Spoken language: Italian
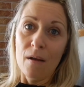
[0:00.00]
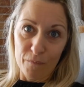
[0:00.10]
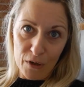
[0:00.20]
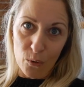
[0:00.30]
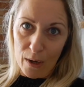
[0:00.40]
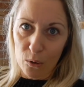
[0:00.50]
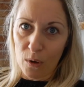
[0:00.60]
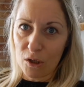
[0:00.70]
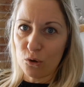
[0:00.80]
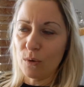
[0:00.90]
Vero è con
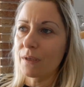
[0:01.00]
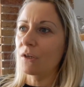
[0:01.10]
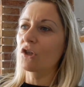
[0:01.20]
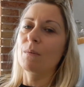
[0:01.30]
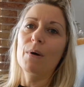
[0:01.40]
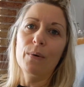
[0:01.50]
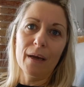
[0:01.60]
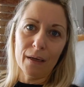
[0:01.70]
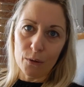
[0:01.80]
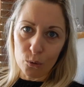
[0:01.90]
ecco, l'asciugatrice, ma non
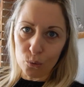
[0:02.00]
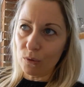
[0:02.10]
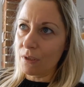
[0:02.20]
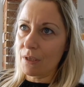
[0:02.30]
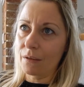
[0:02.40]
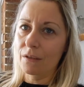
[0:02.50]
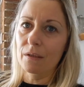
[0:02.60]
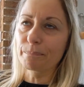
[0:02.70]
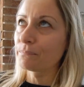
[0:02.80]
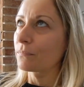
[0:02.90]
è che io tutti i
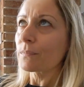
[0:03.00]
santi